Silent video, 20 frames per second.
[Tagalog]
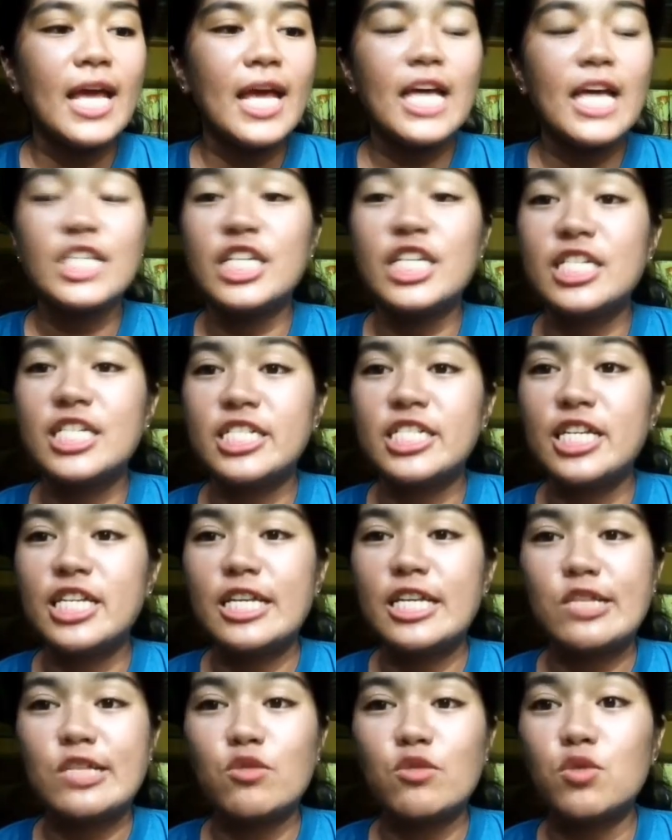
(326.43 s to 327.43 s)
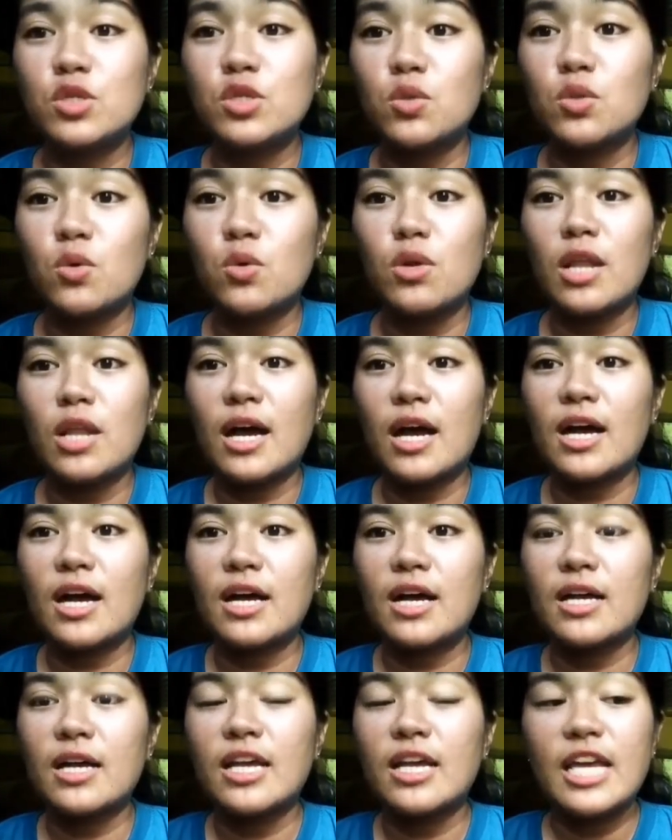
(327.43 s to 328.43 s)
Chinchin ito gusto ko
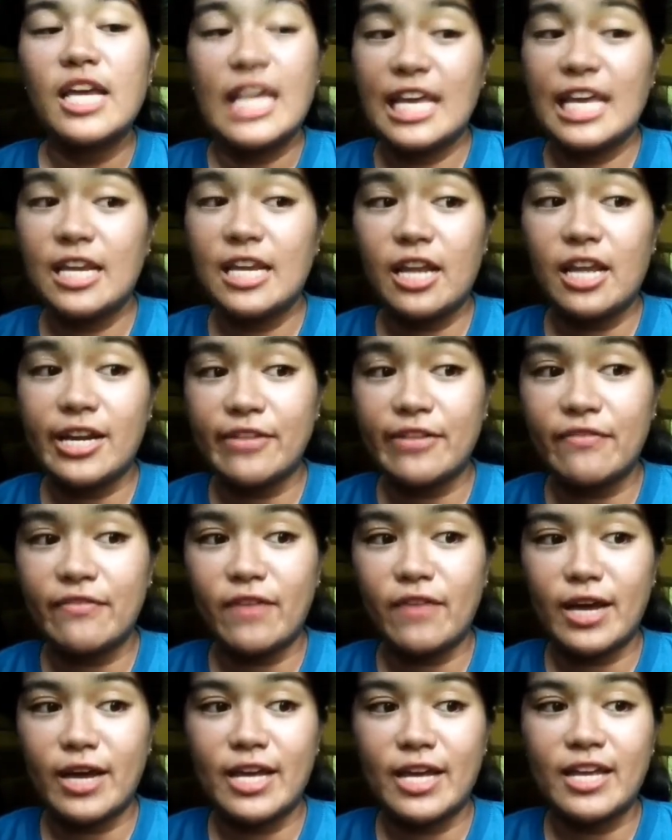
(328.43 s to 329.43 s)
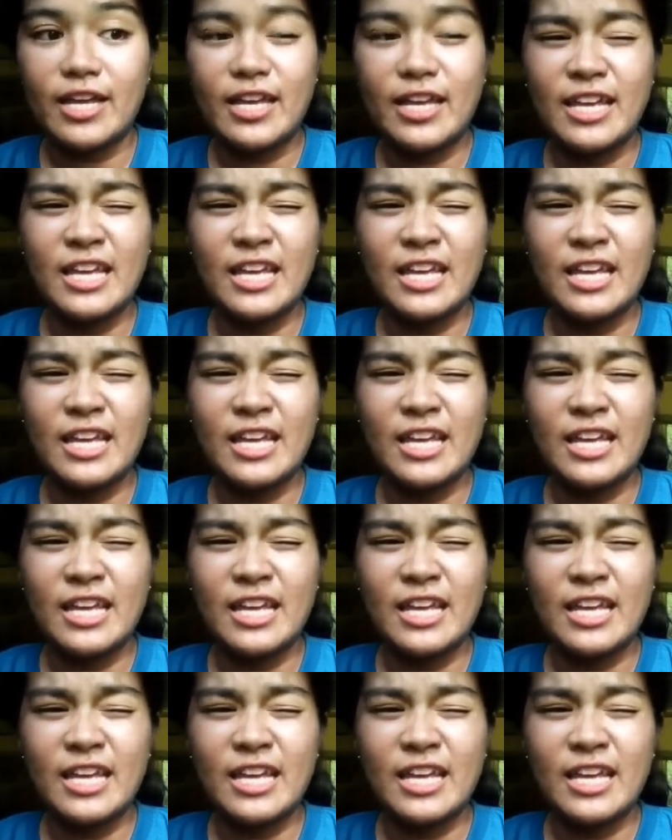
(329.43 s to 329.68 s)
lang i-clarify